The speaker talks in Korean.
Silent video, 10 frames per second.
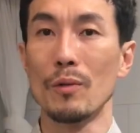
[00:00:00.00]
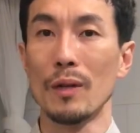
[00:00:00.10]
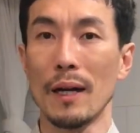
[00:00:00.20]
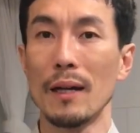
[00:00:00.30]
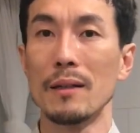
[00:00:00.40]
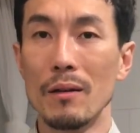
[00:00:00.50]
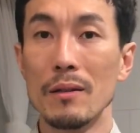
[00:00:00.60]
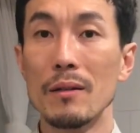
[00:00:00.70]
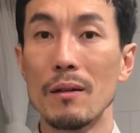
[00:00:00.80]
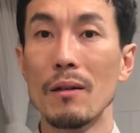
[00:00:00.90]
뭐 약간
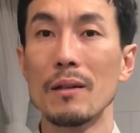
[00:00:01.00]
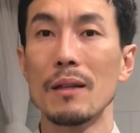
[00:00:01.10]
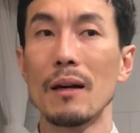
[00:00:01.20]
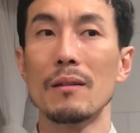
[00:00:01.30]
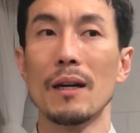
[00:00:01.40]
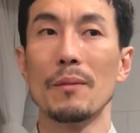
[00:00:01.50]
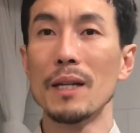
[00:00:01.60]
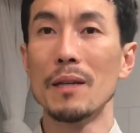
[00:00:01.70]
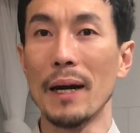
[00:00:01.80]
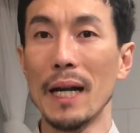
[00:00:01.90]
으르렁거린다거나
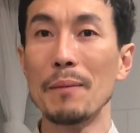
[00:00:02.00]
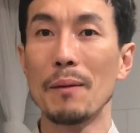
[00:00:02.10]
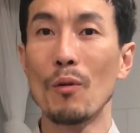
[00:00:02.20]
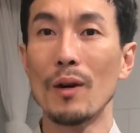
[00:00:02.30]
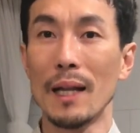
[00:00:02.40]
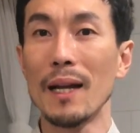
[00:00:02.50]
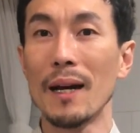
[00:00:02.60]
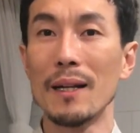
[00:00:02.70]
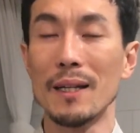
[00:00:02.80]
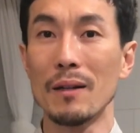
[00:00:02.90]
갑자기 바람에 뭐가
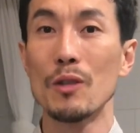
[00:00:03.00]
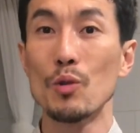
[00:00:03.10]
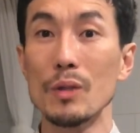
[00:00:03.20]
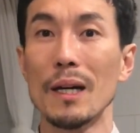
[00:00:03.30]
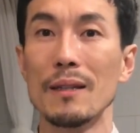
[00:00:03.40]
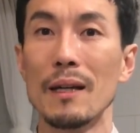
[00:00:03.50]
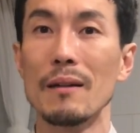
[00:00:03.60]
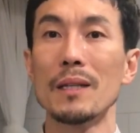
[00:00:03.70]
날아가니 그걸 쫓아간다거나